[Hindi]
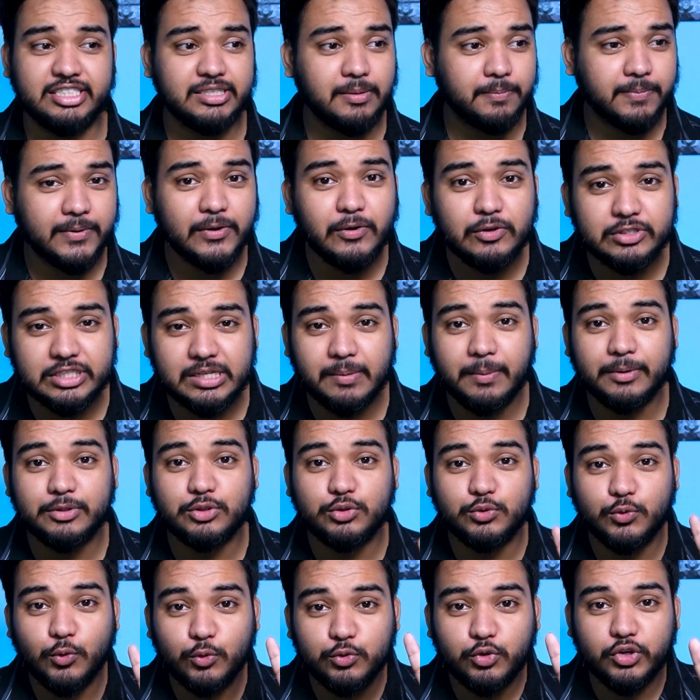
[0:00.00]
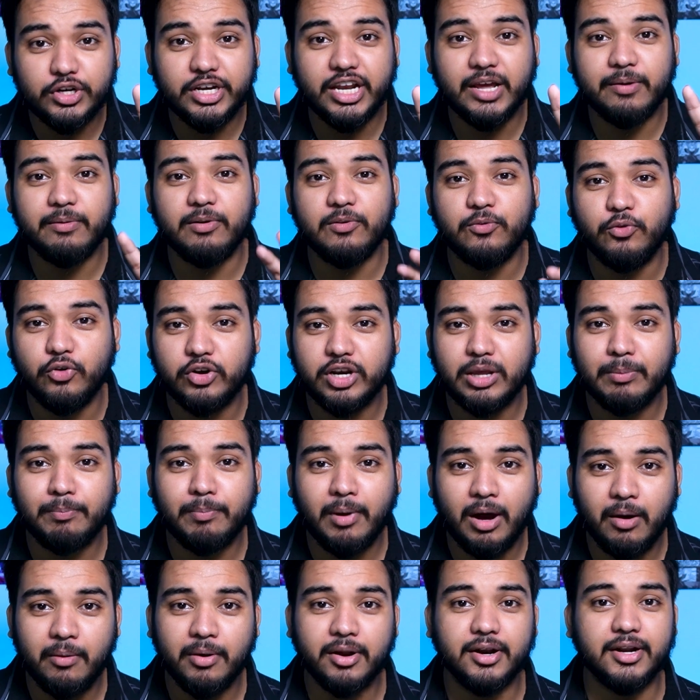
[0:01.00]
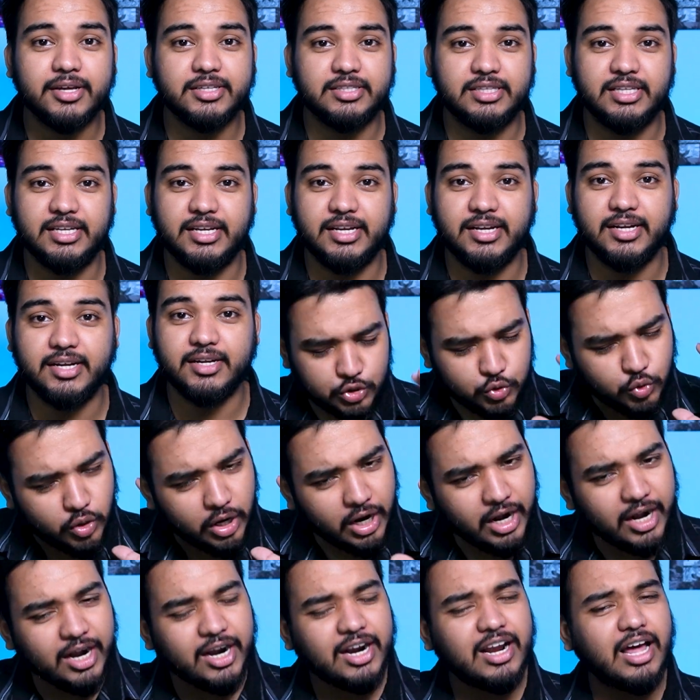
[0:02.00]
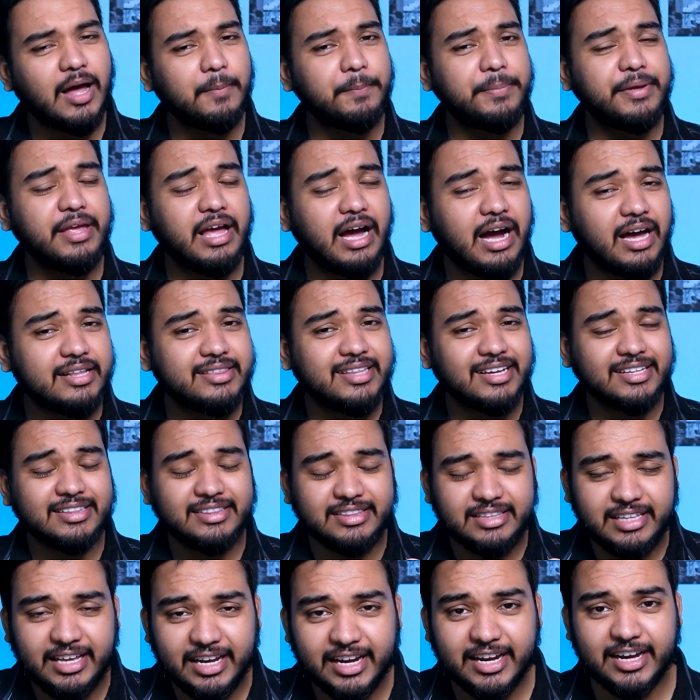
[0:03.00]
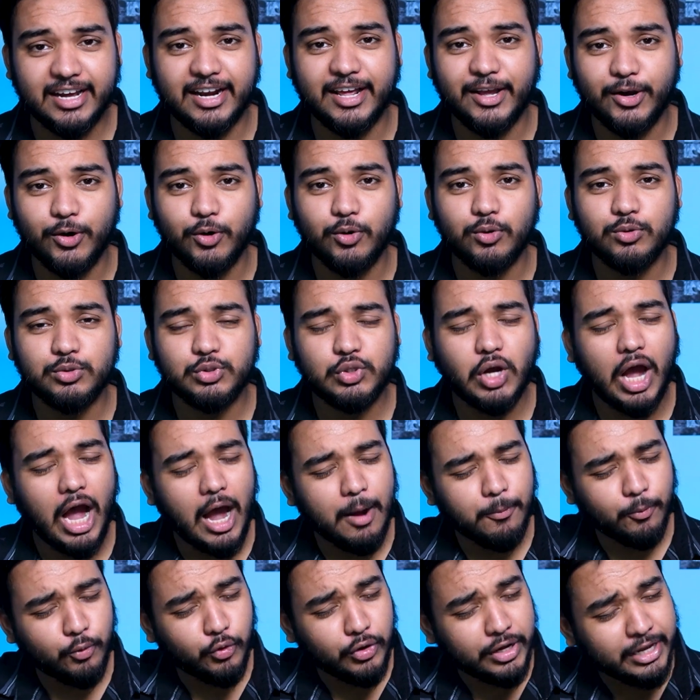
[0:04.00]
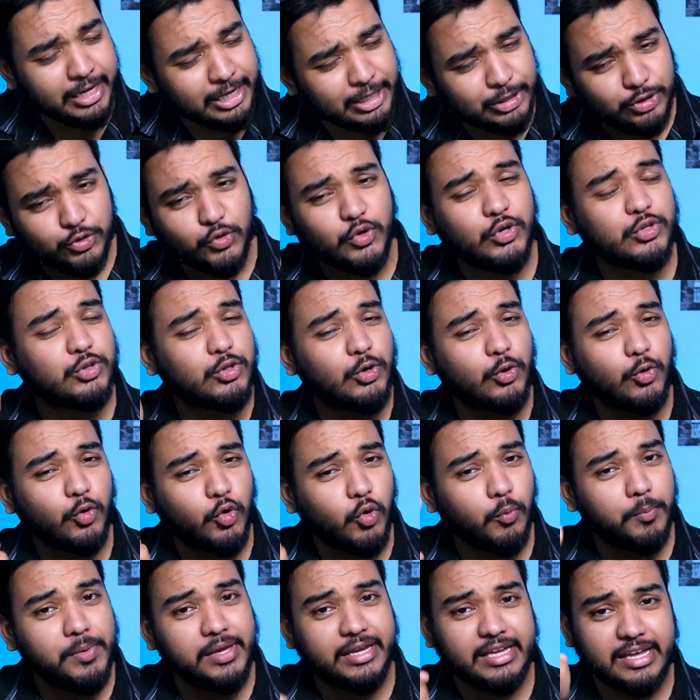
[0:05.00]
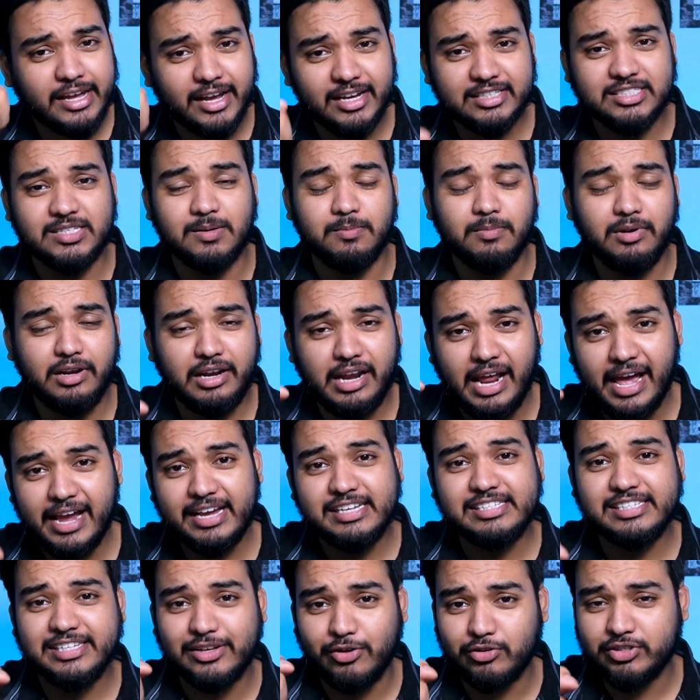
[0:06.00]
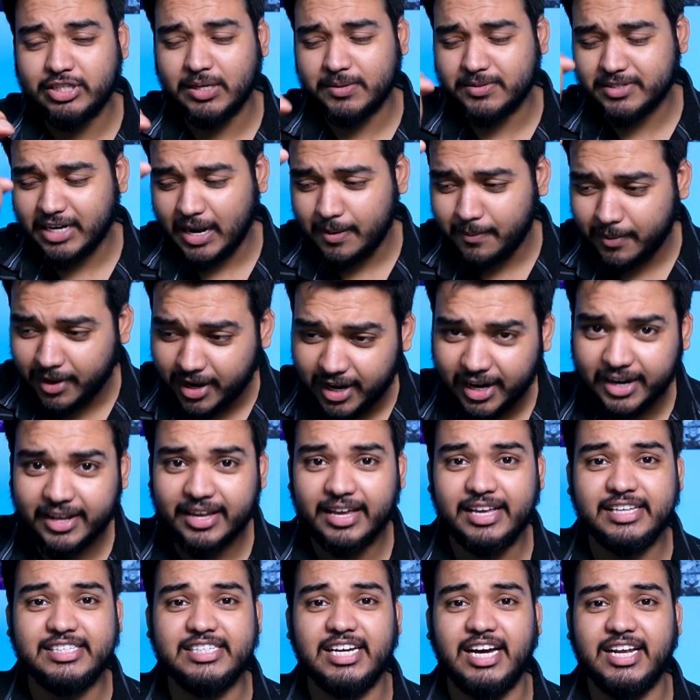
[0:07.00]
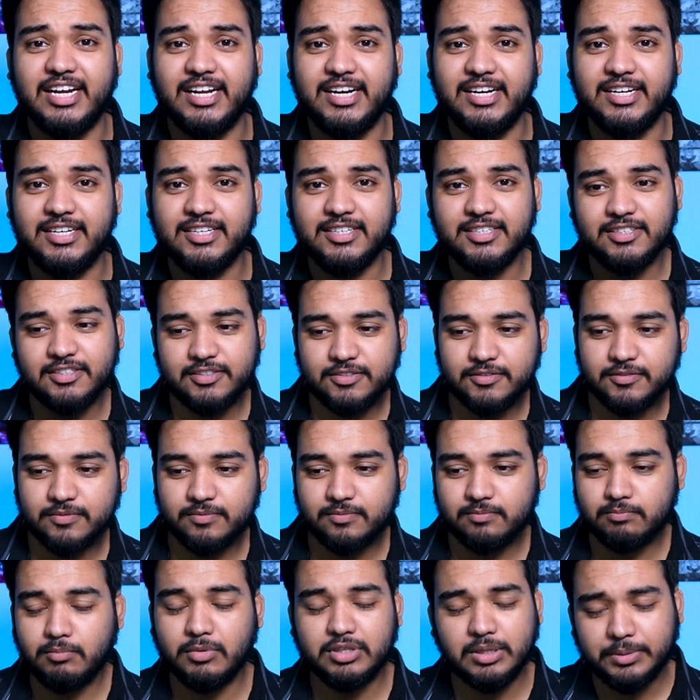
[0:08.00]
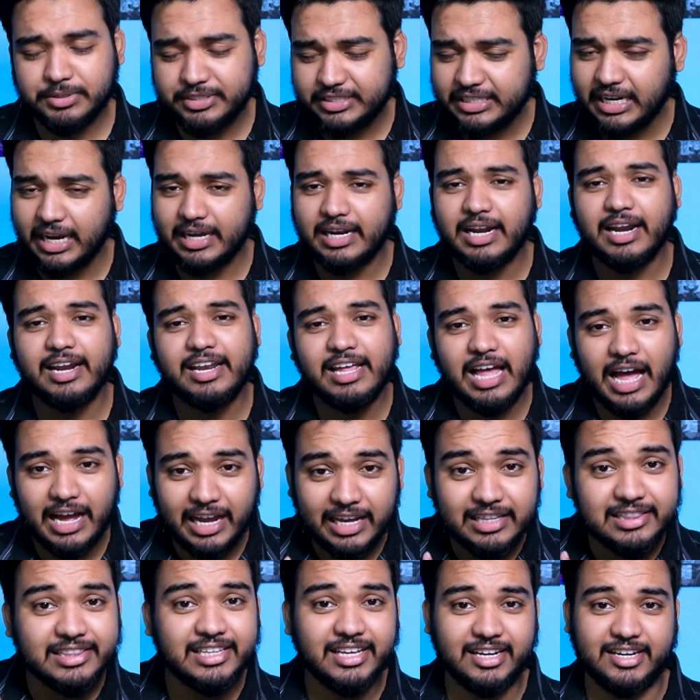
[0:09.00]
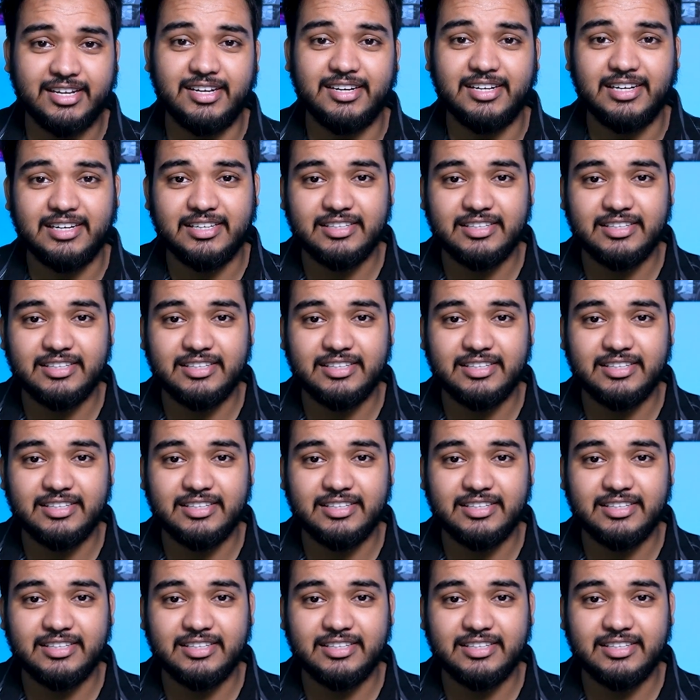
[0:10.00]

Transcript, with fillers: जबकि उसके पास दो दो डेविल फ्रूट की पावर रहती है तो अगर आप यहाँ तक देख रहे हो तो आपको हितो हितो नोमी की कसम लाइक शेयर और सब्सक्राइब करके ही जाना मतलब जाना नहीं आगे देखना